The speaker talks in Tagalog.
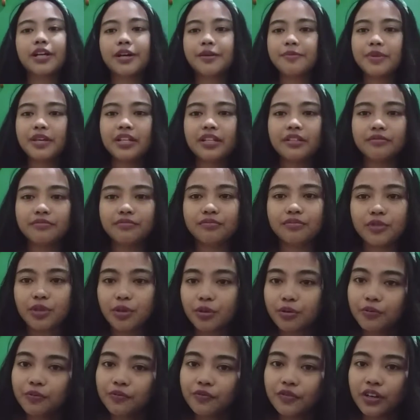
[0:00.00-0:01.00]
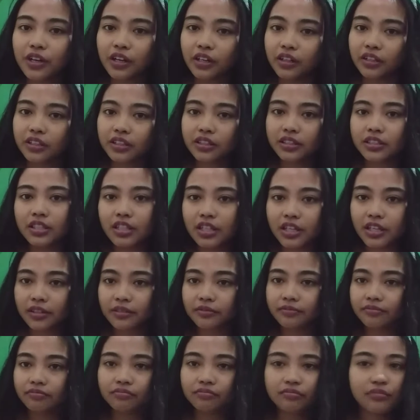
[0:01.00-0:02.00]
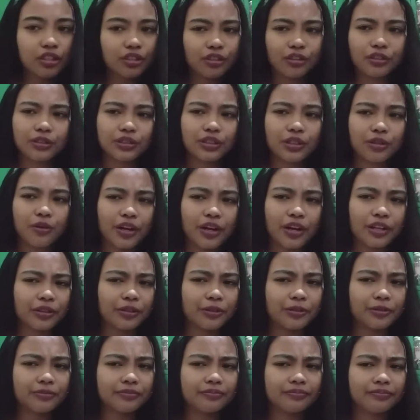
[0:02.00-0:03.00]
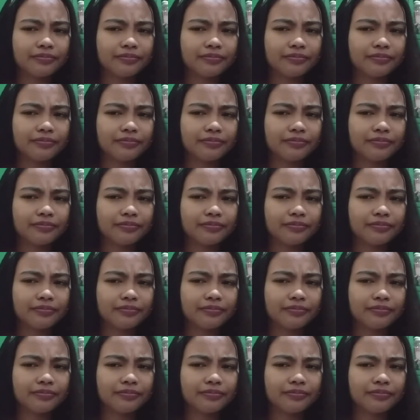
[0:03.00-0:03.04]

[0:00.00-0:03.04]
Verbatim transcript: I mean, room vlog. Kasi nga, dito na sa kwarto.